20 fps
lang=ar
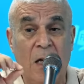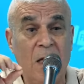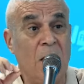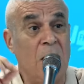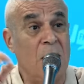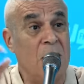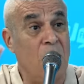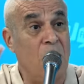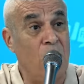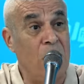
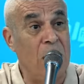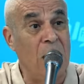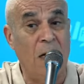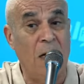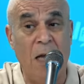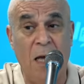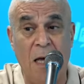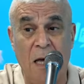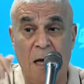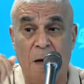هي صواريخ
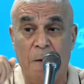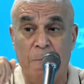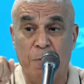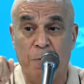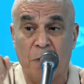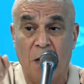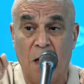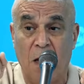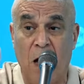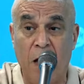لها
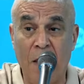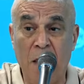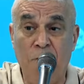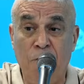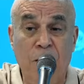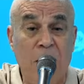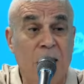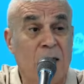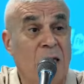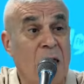
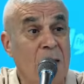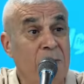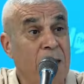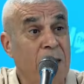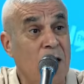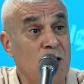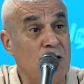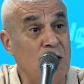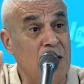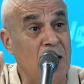قاذفات
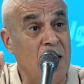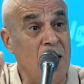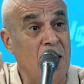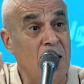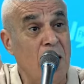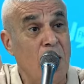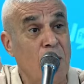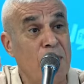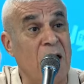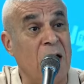كبيره جدا
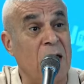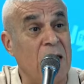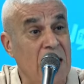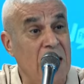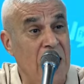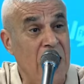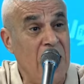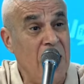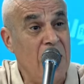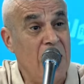
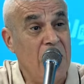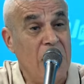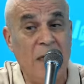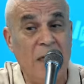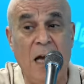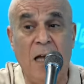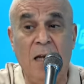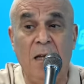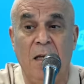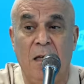ثقيله
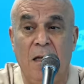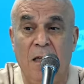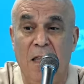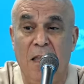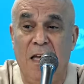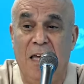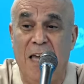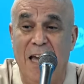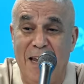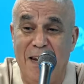يعني
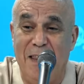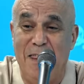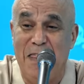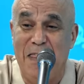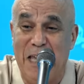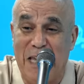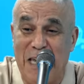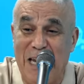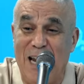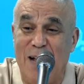اذا كان
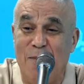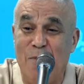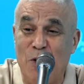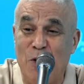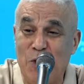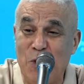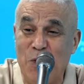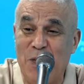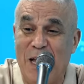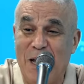الثقيله
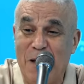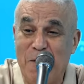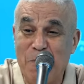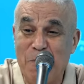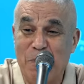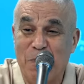موجوده